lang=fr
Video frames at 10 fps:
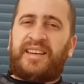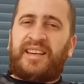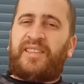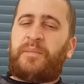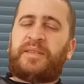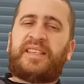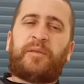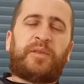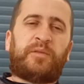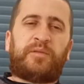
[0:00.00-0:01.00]
Il avait baissé
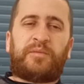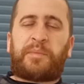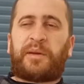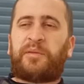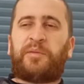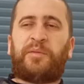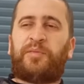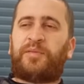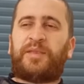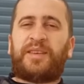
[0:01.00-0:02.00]
à Wii U, mais pas de
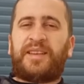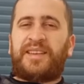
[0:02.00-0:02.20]
ouf.